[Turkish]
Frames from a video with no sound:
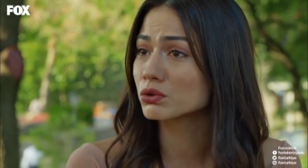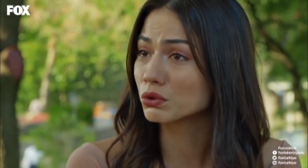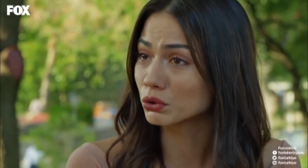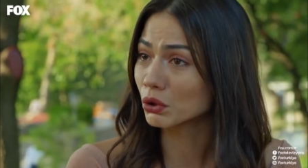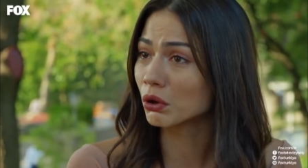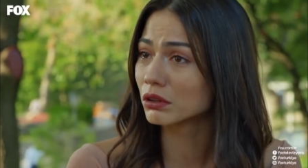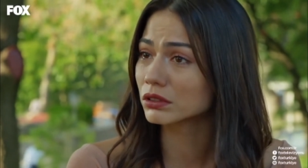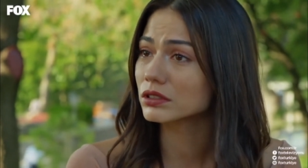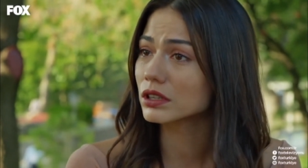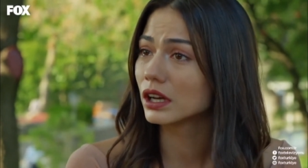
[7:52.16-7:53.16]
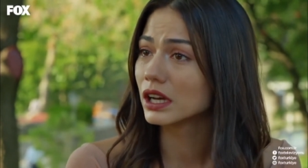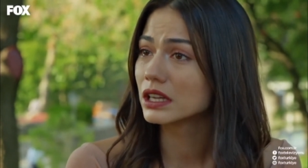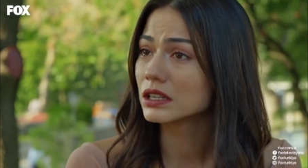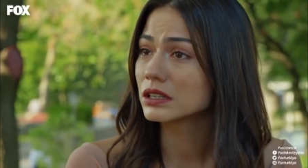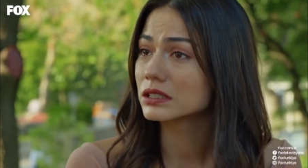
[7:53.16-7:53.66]
Çünkü o
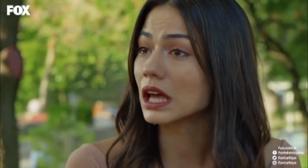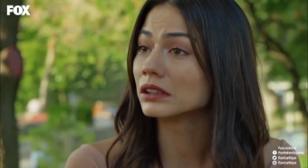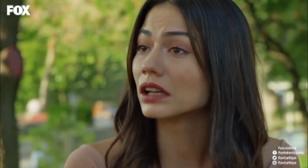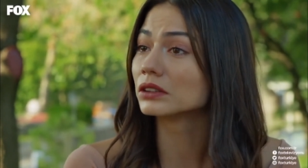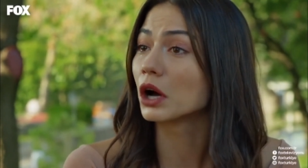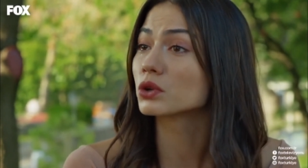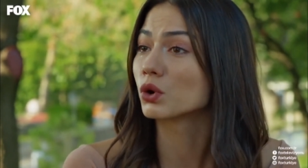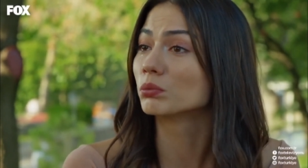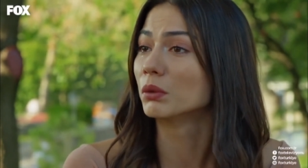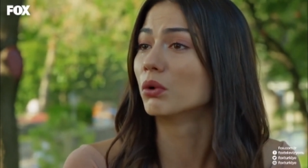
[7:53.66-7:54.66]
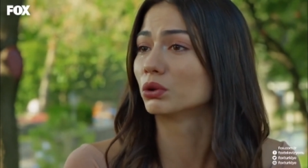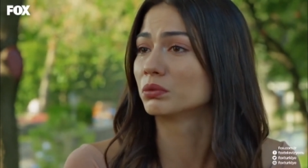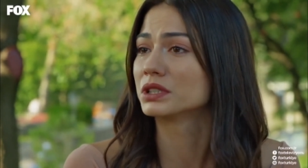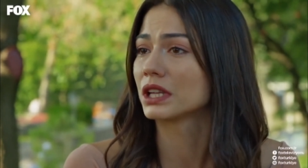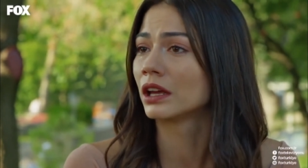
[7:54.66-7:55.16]
senden daha çok baba
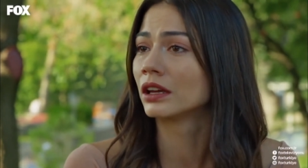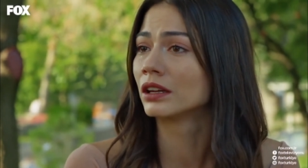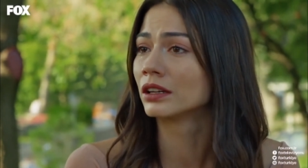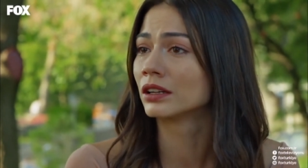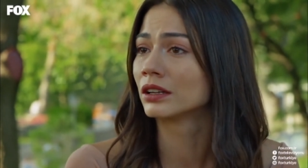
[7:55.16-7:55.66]
oldu bize.